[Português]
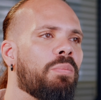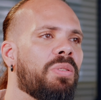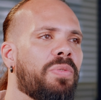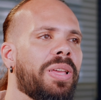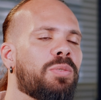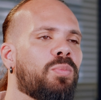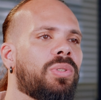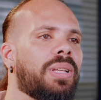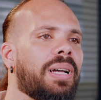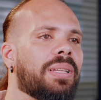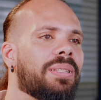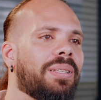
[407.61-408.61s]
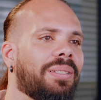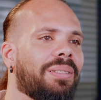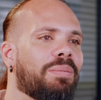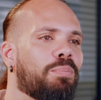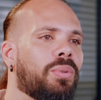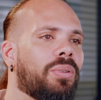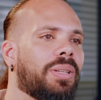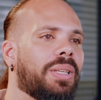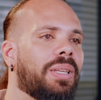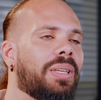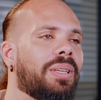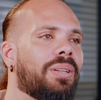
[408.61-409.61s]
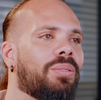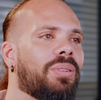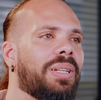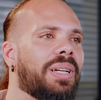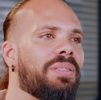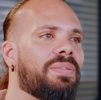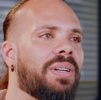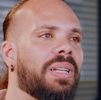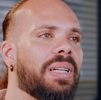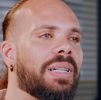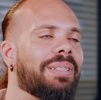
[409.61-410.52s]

me fez mudar, assim, porque olhar e falar,